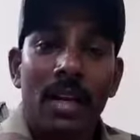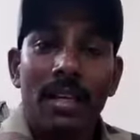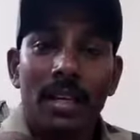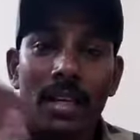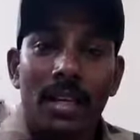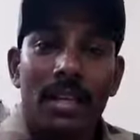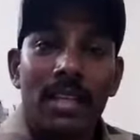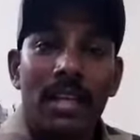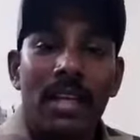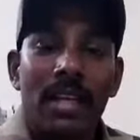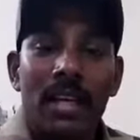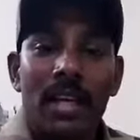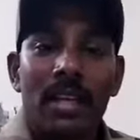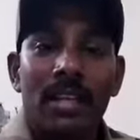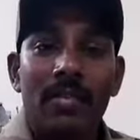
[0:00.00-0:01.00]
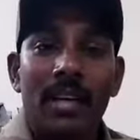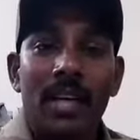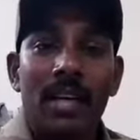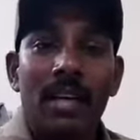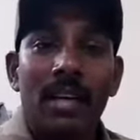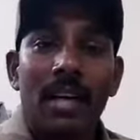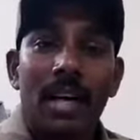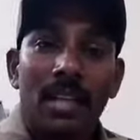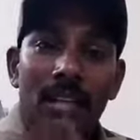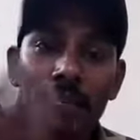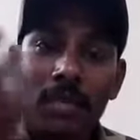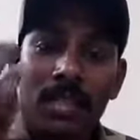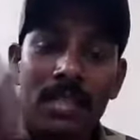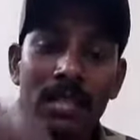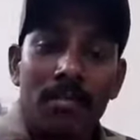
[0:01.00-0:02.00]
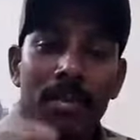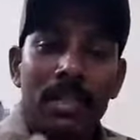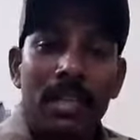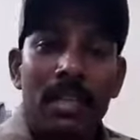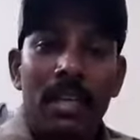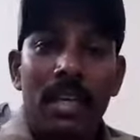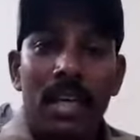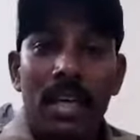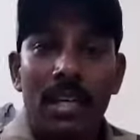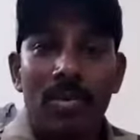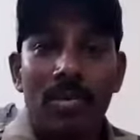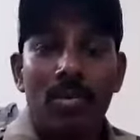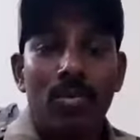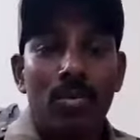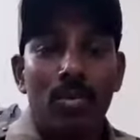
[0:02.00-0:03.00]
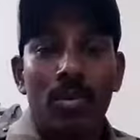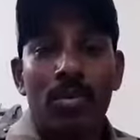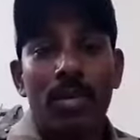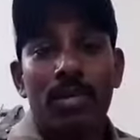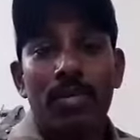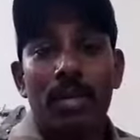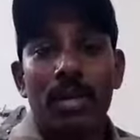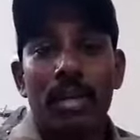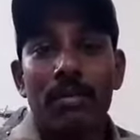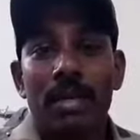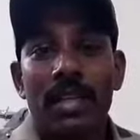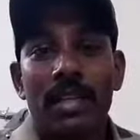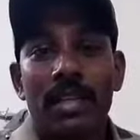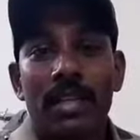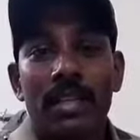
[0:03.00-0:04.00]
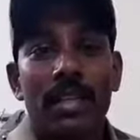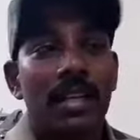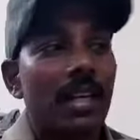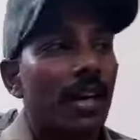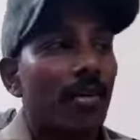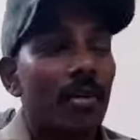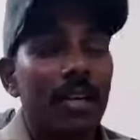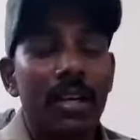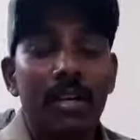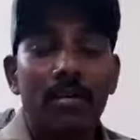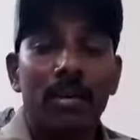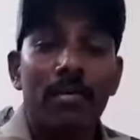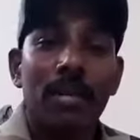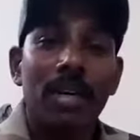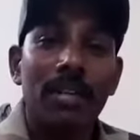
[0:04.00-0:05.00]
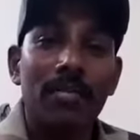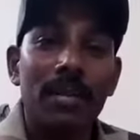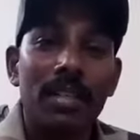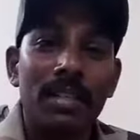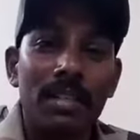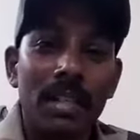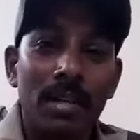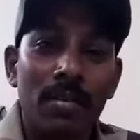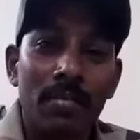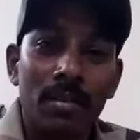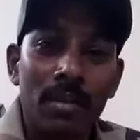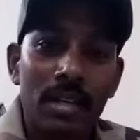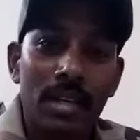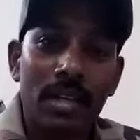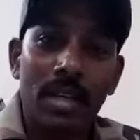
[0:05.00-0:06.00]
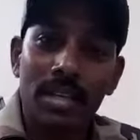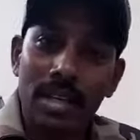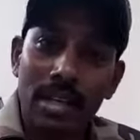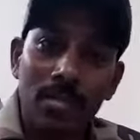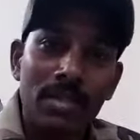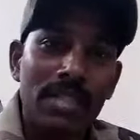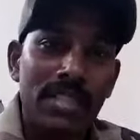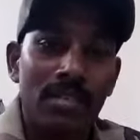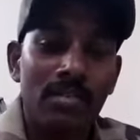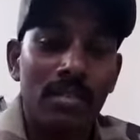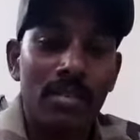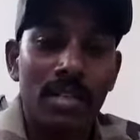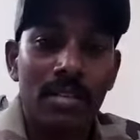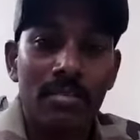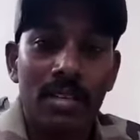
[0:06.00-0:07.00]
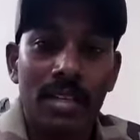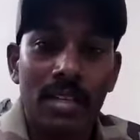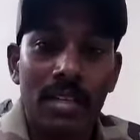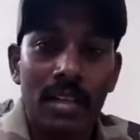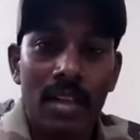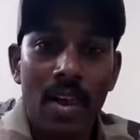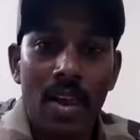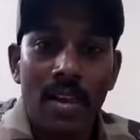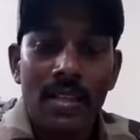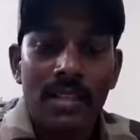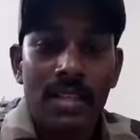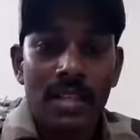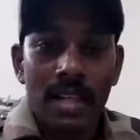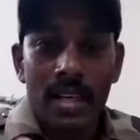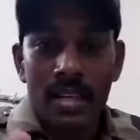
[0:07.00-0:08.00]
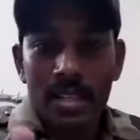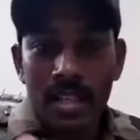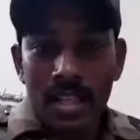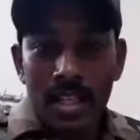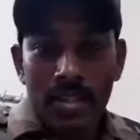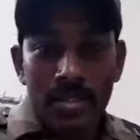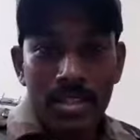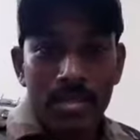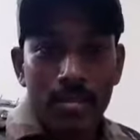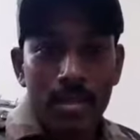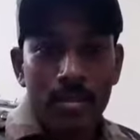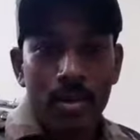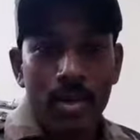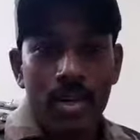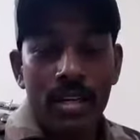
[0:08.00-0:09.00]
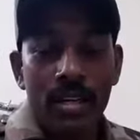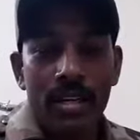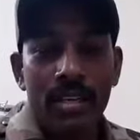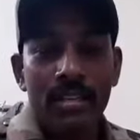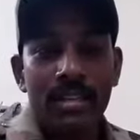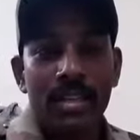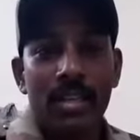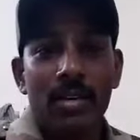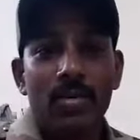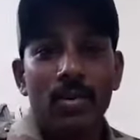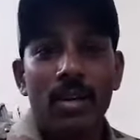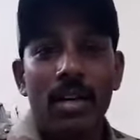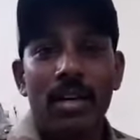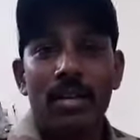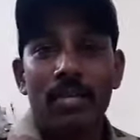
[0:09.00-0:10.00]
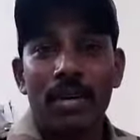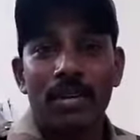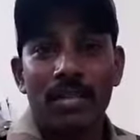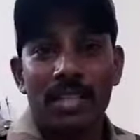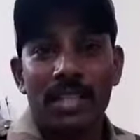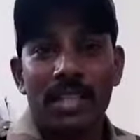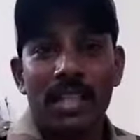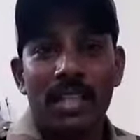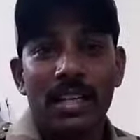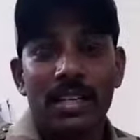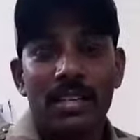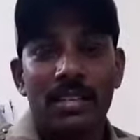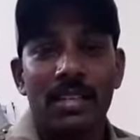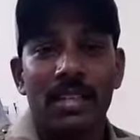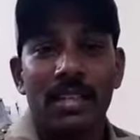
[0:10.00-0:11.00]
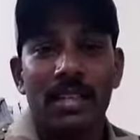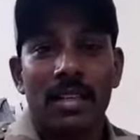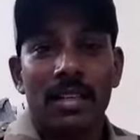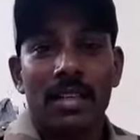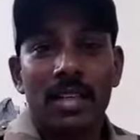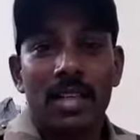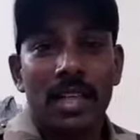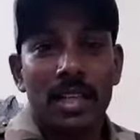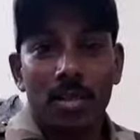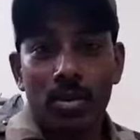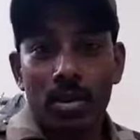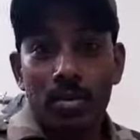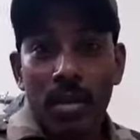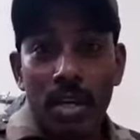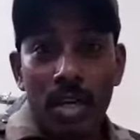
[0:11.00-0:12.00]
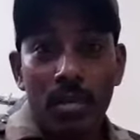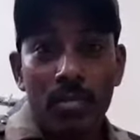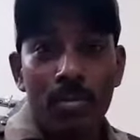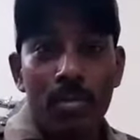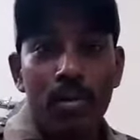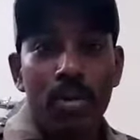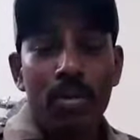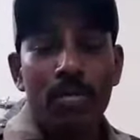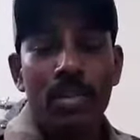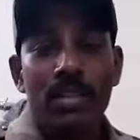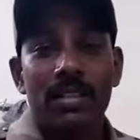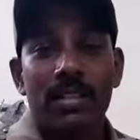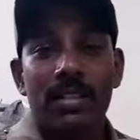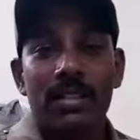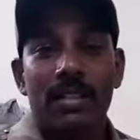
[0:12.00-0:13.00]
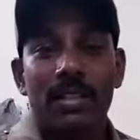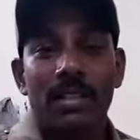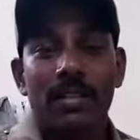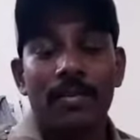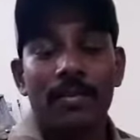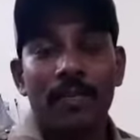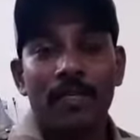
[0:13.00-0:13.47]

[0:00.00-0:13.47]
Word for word: அந்த இடத்துலையும் இல்லாதவன் அந்த பிரச்சனை பற்றி தெரியாதவனை கூப்பிட்டு வந்து விவாதம் மேடம் நடத்திங்க அவங்க ரெண்டு பேரும் மாற்றி மாற்றி சண்டை போட்டுக்கிறாங்க அதெல்லாமா சார் விவாதம் மேட சார் கடந்த ரெண்டு வருஷமாக போராடி நிற்கிறேன் சார் எங்கள் ஊரில் அடிப்படை வசதியே இல்லை சார் எந்த ஒரு மீடியாவும் முன் வர மாட்டேங்குது சார்